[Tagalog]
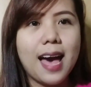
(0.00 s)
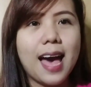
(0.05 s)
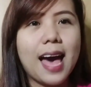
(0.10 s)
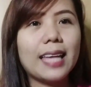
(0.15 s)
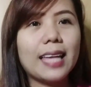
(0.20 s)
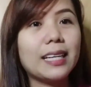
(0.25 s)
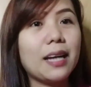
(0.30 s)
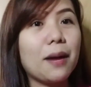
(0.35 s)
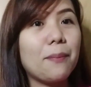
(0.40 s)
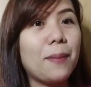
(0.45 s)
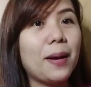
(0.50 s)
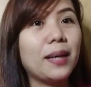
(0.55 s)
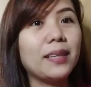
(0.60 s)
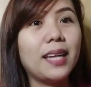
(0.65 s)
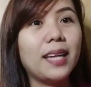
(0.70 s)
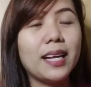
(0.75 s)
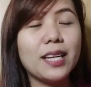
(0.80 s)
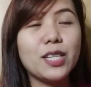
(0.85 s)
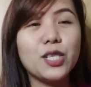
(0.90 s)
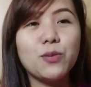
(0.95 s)
At kapag
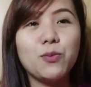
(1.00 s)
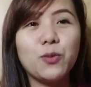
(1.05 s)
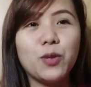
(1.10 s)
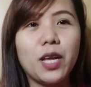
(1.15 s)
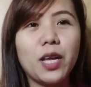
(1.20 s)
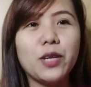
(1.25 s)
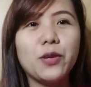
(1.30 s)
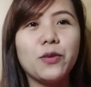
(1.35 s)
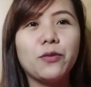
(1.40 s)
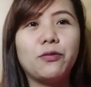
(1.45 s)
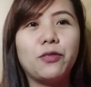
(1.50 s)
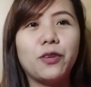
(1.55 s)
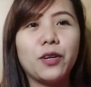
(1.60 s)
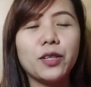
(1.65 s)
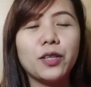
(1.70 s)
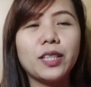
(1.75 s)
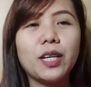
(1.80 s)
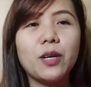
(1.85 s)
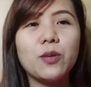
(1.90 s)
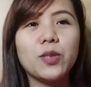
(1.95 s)
na-reach mo na yung
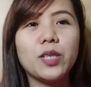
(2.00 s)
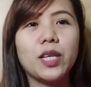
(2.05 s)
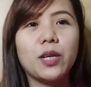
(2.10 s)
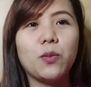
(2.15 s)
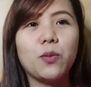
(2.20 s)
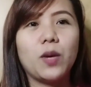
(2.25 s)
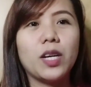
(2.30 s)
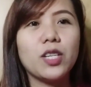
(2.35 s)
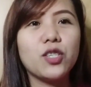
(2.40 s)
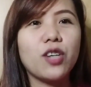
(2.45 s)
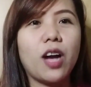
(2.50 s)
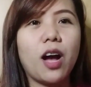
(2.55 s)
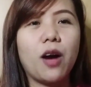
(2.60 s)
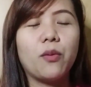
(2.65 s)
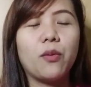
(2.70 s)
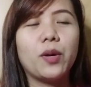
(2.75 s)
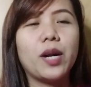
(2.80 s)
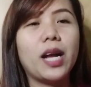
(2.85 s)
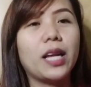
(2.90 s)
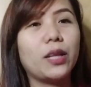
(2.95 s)
4,000 watch
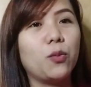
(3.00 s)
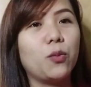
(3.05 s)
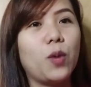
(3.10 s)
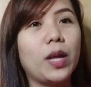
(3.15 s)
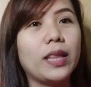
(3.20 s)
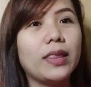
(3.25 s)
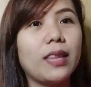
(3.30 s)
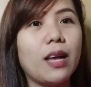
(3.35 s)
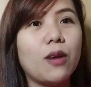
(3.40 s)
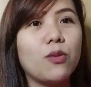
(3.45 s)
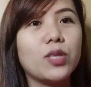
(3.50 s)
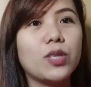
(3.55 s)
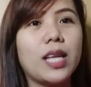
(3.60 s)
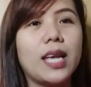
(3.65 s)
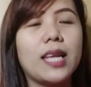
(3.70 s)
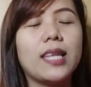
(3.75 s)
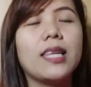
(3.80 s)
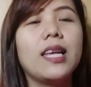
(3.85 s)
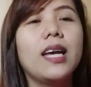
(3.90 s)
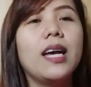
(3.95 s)
hour at
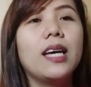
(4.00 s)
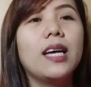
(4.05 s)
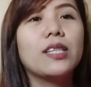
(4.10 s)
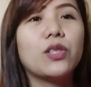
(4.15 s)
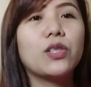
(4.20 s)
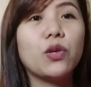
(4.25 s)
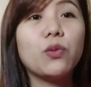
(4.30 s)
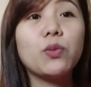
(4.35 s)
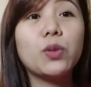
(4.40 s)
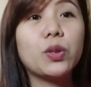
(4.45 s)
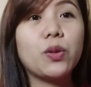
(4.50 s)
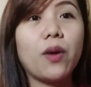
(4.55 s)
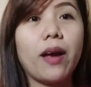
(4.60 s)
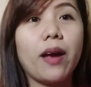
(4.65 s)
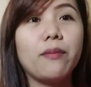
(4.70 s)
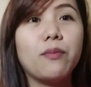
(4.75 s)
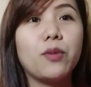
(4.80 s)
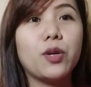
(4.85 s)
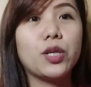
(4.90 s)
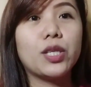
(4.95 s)
1,000
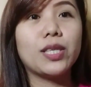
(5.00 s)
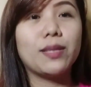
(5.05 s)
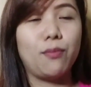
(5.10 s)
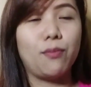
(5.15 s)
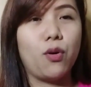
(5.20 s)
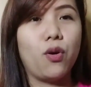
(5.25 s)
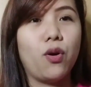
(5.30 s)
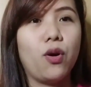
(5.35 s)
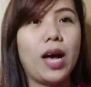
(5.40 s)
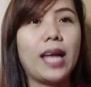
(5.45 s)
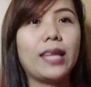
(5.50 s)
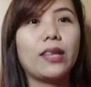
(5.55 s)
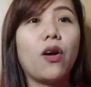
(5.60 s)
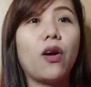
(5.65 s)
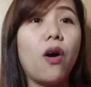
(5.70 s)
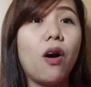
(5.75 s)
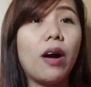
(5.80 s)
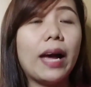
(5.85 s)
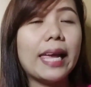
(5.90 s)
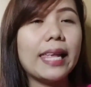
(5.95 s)
subscribers mo at
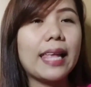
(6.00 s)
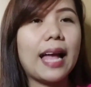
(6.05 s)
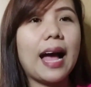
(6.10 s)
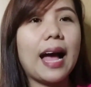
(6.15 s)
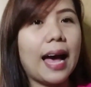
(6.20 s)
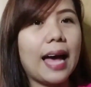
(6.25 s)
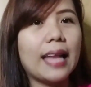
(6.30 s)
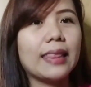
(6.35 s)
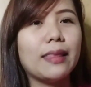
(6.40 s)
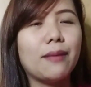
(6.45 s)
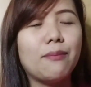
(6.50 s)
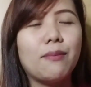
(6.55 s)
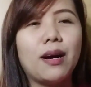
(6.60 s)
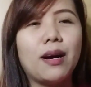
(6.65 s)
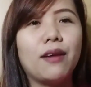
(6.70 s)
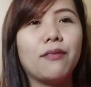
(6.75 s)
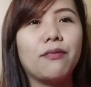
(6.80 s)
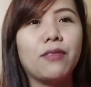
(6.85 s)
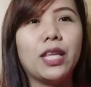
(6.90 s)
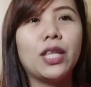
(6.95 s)
okay lahat ng
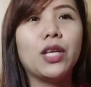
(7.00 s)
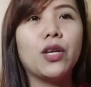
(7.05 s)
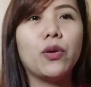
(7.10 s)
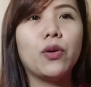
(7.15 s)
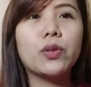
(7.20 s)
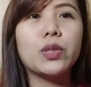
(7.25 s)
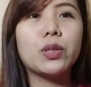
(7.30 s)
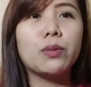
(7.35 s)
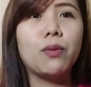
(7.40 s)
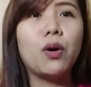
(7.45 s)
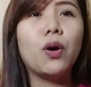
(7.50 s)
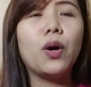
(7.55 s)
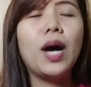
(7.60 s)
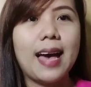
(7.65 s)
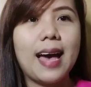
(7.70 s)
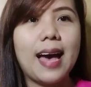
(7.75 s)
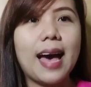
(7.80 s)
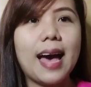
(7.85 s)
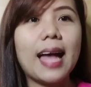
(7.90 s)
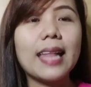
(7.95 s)
mga videos mo,
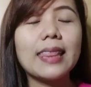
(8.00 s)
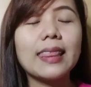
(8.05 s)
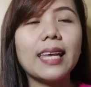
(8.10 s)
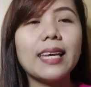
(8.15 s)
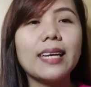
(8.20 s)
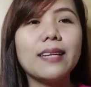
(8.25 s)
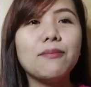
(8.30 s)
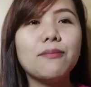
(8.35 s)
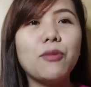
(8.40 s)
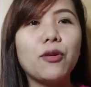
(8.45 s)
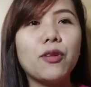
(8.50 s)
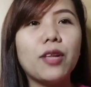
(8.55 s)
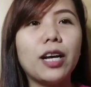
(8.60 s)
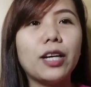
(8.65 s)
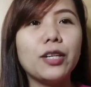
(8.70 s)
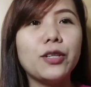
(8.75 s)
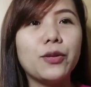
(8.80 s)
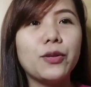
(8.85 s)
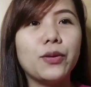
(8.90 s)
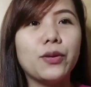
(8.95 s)
antayin mo
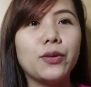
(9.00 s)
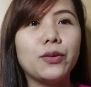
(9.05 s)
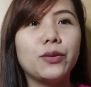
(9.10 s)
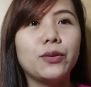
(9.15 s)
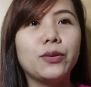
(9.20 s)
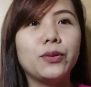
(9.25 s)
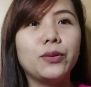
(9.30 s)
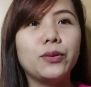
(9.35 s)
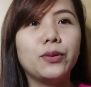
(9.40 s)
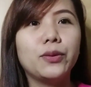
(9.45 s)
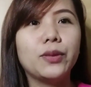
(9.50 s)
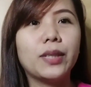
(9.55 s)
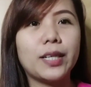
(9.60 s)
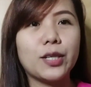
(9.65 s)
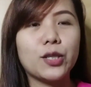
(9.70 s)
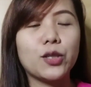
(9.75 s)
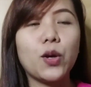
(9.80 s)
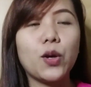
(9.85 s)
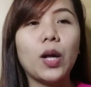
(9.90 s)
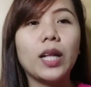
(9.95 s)
lang yung
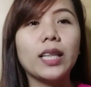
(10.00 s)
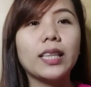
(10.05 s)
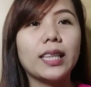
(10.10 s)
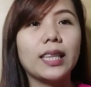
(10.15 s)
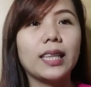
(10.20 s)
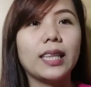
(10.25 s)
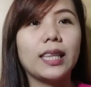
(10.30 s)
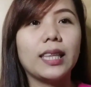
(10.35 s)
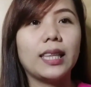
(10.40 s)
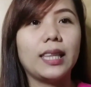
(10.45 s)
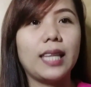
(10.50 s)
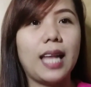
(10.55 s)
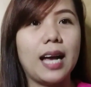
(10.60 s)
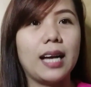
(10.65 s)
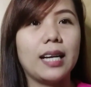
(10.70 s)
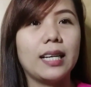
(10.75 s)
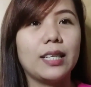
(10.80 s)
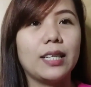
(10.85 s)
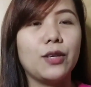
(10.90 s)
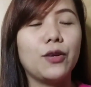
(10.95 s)
result
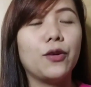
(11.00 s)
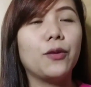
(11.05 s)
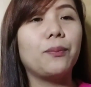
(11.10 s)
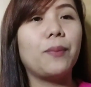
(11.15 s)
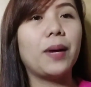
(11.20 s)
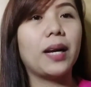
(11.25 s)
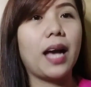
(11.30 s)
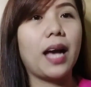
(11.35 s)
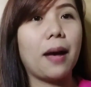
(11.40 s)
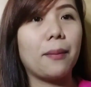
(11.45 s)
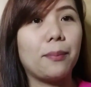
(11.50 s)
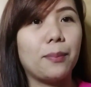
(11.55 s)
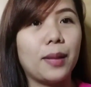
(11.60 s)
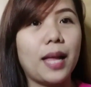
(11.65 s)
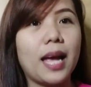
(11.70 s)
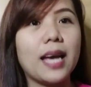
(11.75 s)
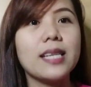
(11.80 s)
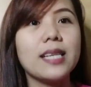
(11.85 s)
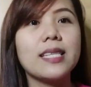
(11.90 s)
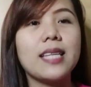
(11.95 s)
ng yung
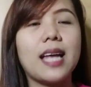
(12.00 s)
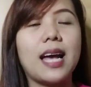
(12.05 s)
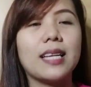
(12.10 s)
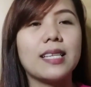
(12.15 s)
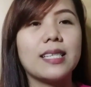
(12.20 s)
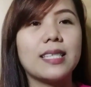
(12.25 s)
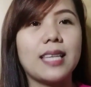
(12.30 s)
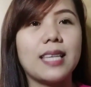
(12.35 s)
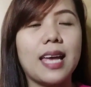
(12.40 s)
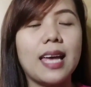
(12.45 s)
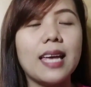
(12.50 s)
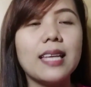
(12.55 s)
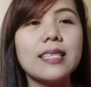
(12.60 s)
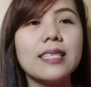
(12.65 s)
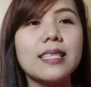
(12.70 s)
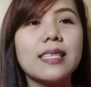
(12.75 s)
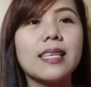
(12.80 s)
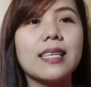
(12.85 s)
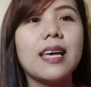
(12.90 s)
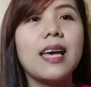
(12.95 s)
pag-apply sa
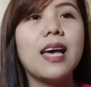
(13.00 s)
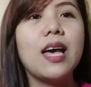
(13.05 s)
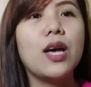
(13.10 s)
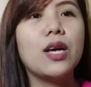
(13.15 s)
AdSense.